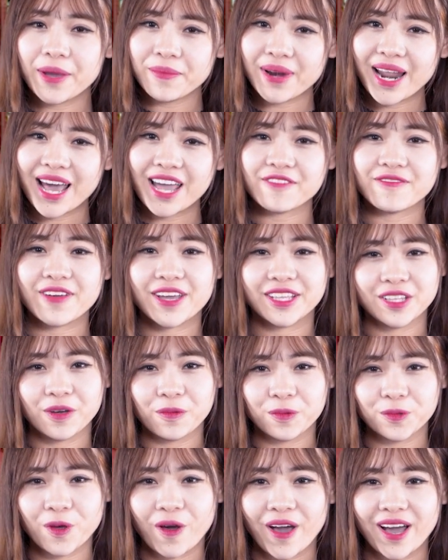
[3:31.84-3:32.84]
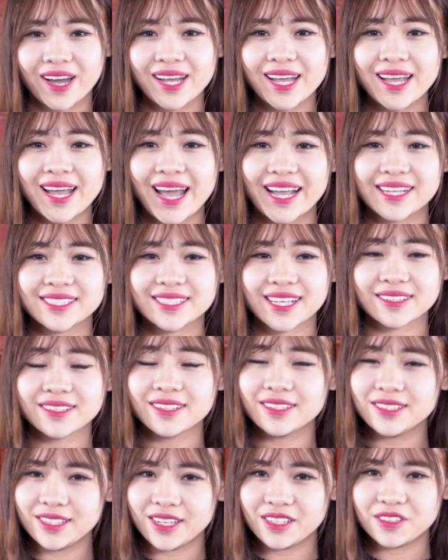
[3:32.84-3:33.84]
đem lại vẻ thông thoáng, ánh sáng
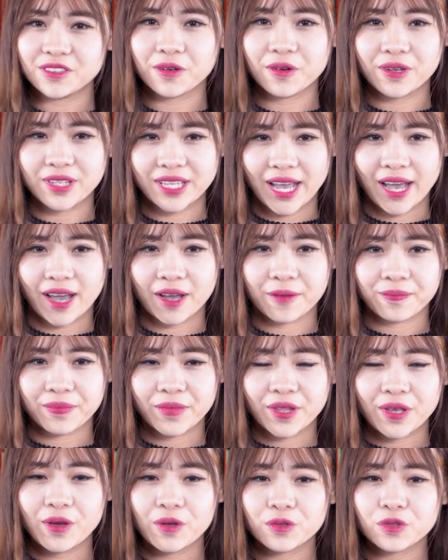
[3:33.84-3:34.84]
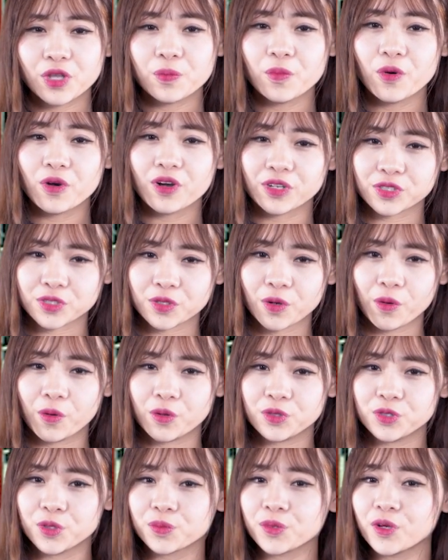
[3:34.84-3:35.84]
tự nhiên cho ngôi nhà. Toàn bộ cửa sổ
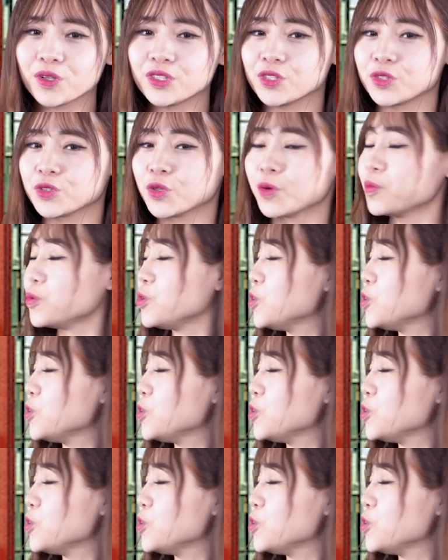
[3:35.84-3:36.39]
chúng tôi sử dụng